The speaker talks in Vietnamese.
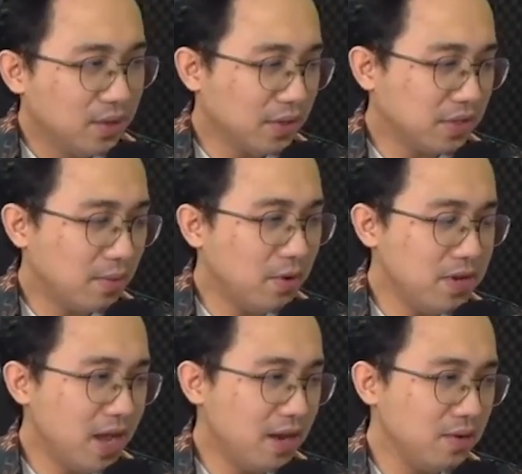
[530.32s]
Cuộc sống hôn
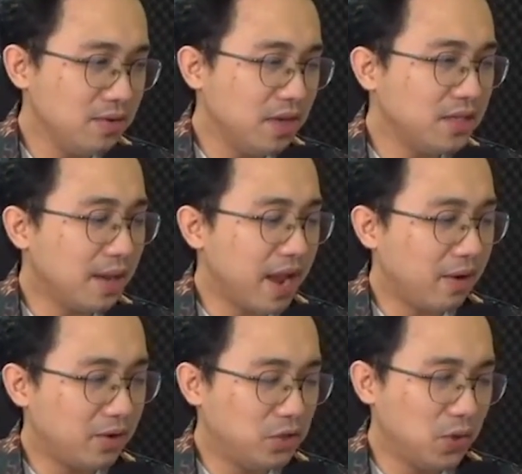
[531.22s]
nhân giữa cha mẹ
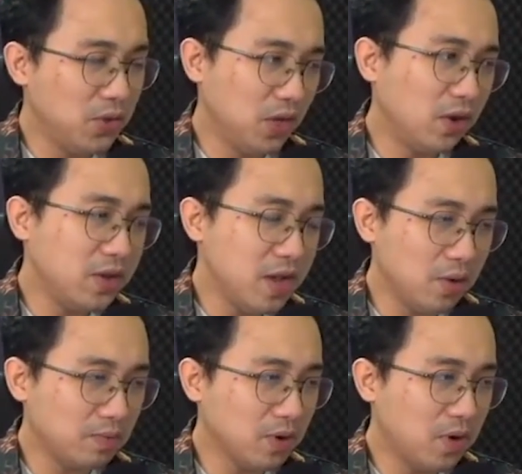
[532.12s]
của Chun thì có nhiều
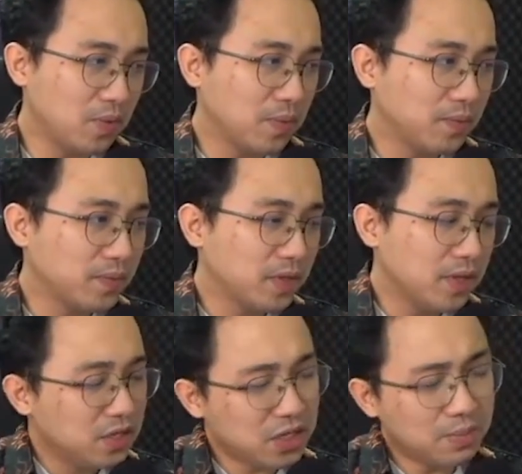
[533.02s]
lục đục.
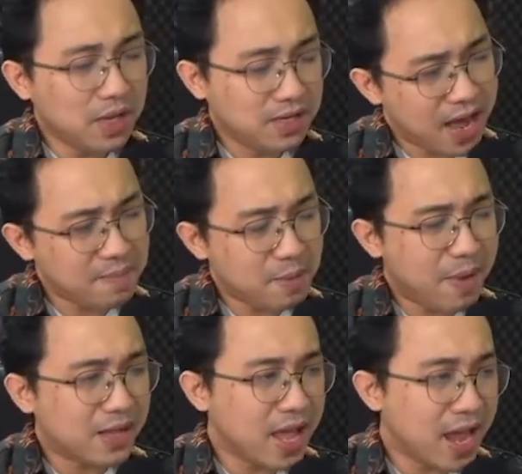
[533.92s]
Trong thời gian mà
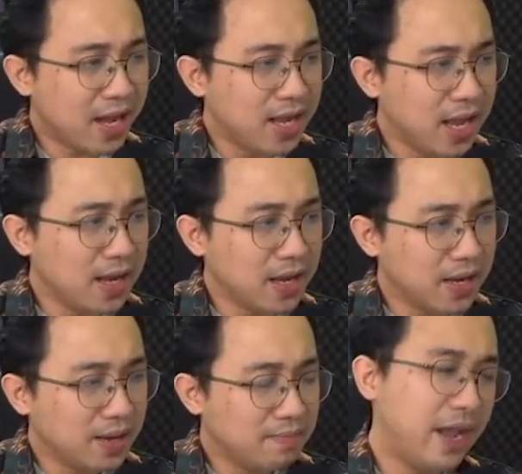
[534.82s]
mang thai ấy,
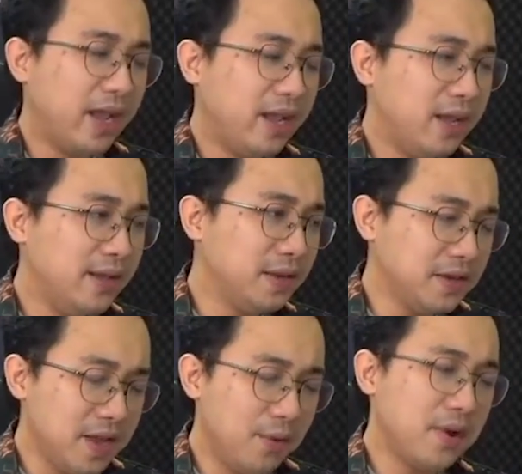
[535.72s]
mẹ y
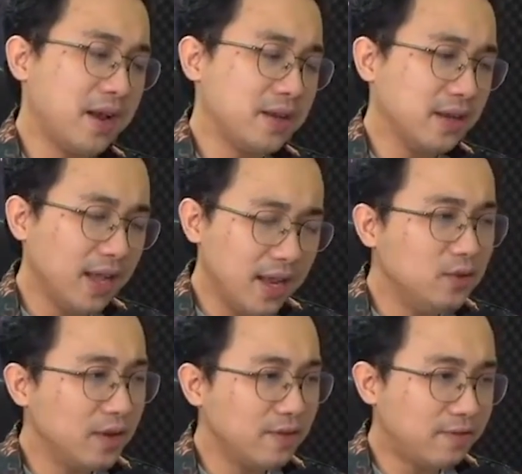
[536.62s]
từng nhiều lần nghĩ đến
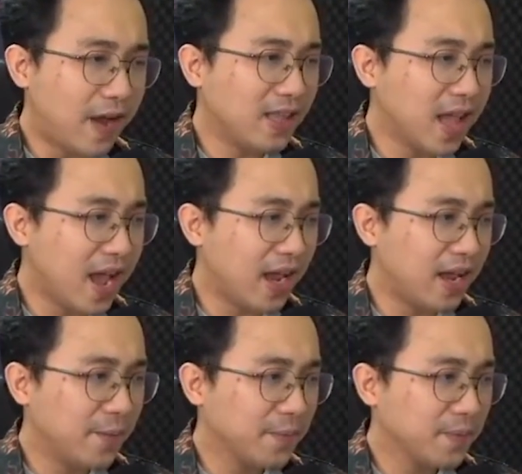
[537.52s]
chuyện phá thai.
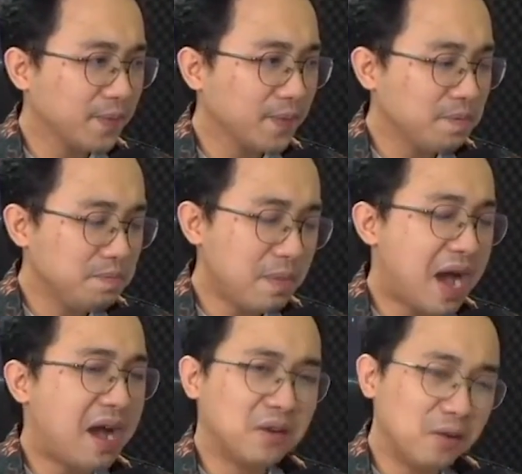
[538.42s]

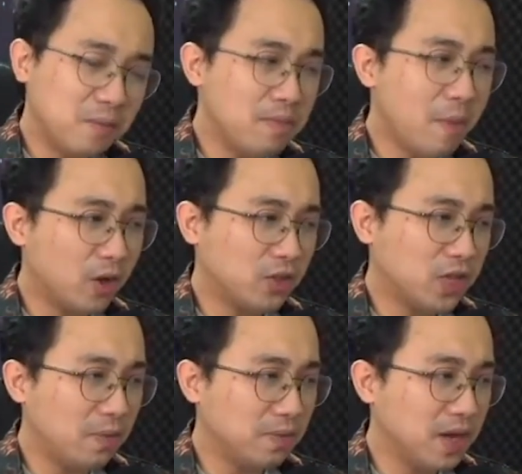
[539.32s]
Bà cũng muốn bỏ
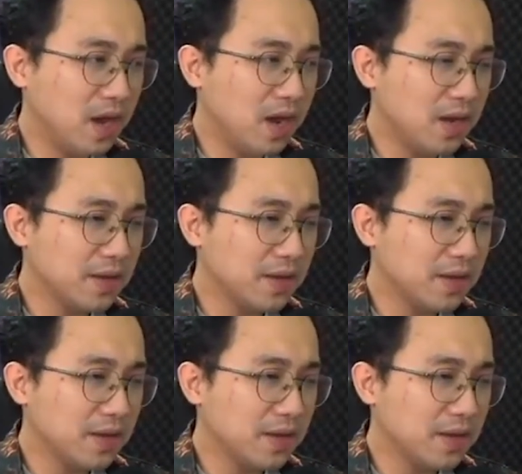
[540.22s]
chồng nữa.